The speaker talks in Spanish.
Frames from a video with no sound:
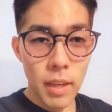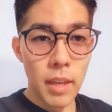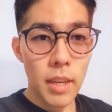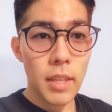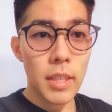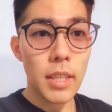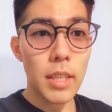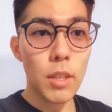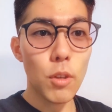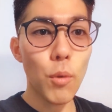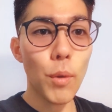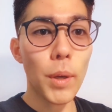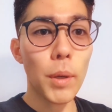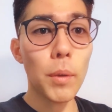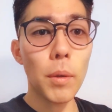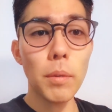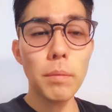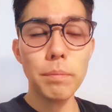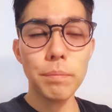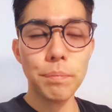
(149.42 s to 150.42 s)
Y
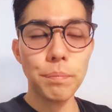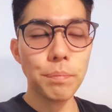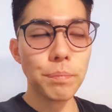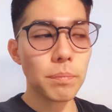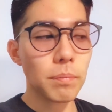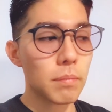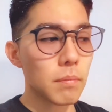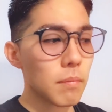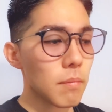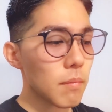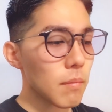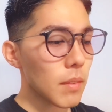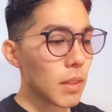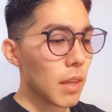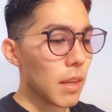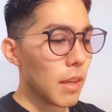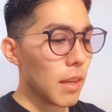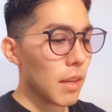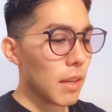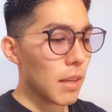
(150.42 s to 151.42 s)
luego,
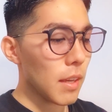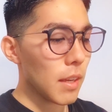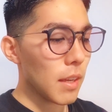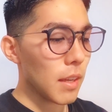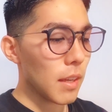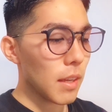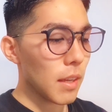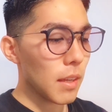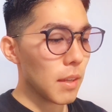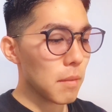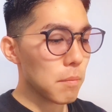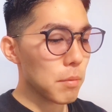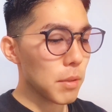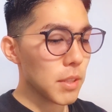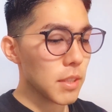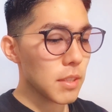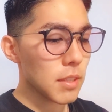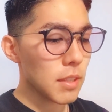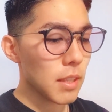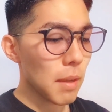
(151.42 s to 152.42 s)

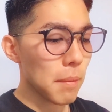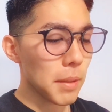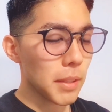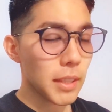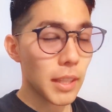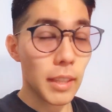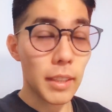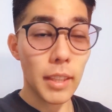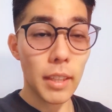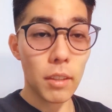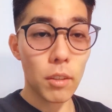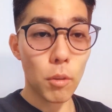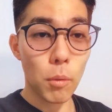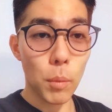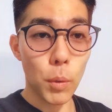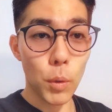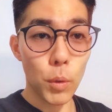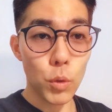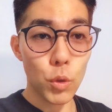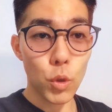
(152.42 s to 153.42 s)
pues debe tener
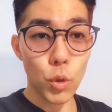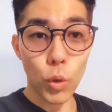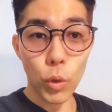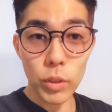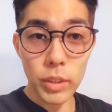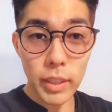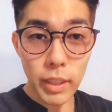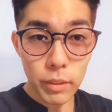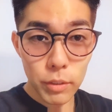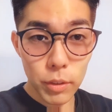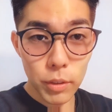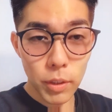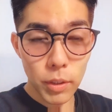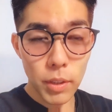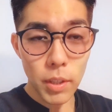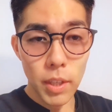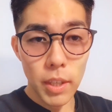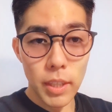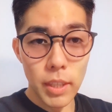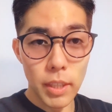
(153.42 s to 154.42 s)
como su contacto
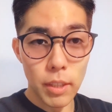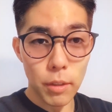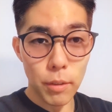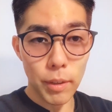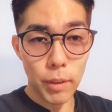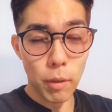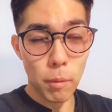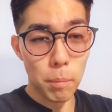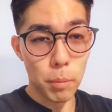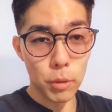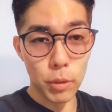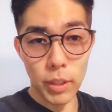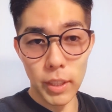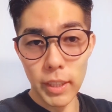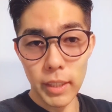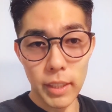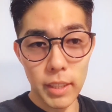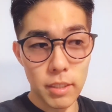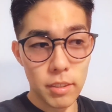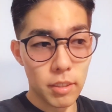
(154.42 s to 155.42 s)
y luego
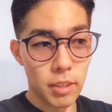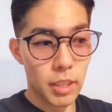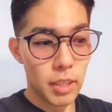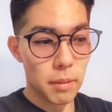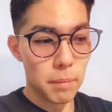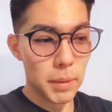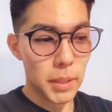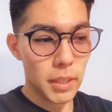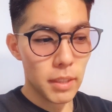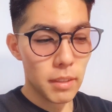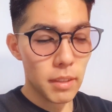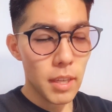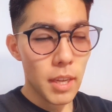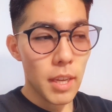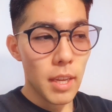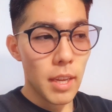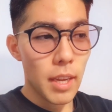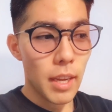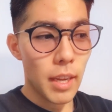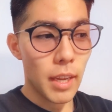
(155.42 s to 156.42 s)
podrían
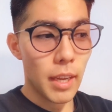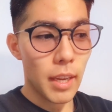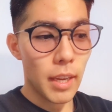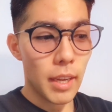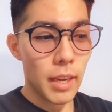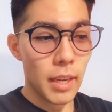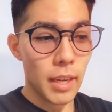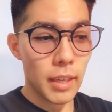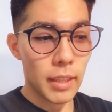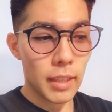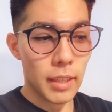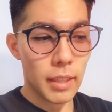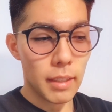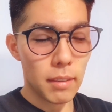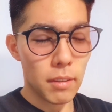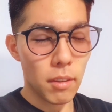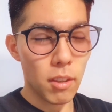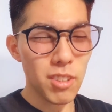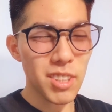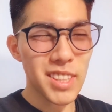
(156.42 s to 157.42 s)
escribir.
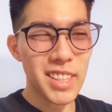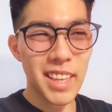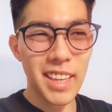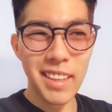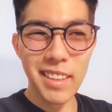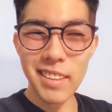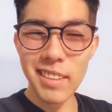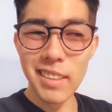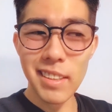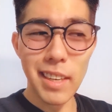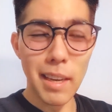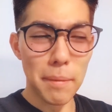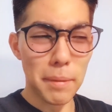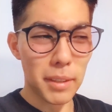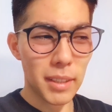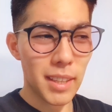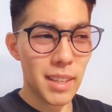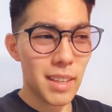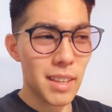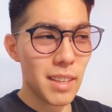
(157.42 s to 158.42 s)
no sé, la
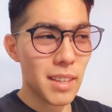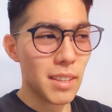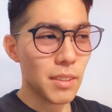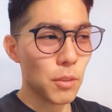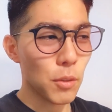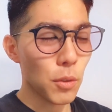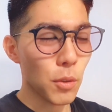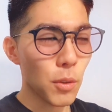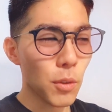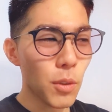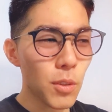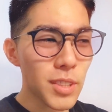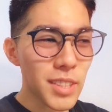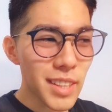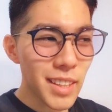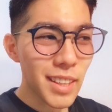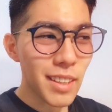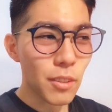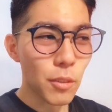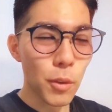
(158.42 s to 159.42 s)
verdad, no
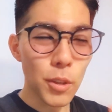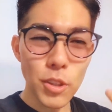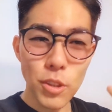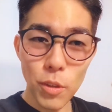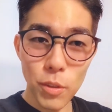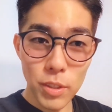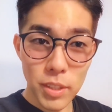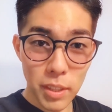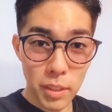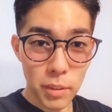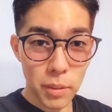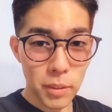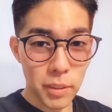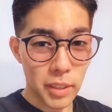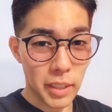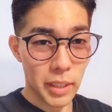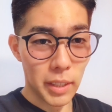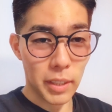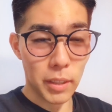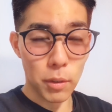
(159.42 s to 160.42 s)
sé, no estoy seguro
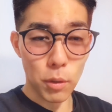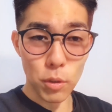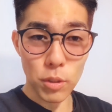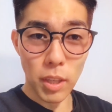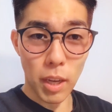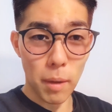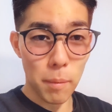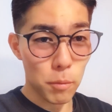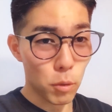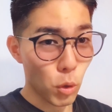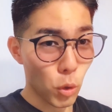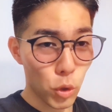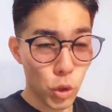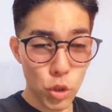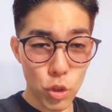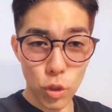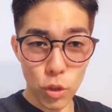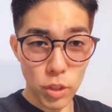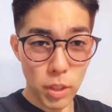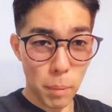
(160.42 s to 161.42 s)
de que los,
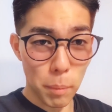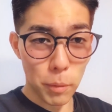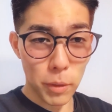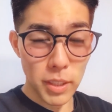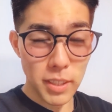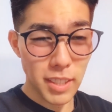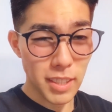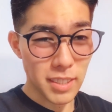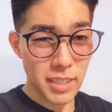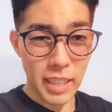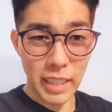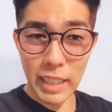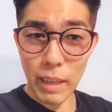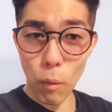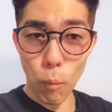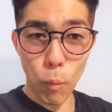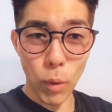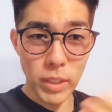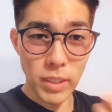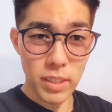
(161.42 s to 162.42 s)
todos los japoneses tengan
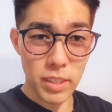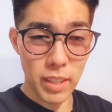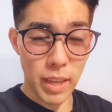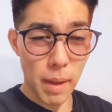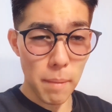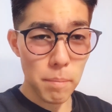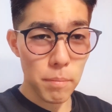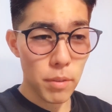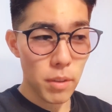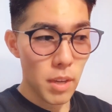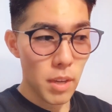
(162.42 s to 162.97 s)
WhatsApp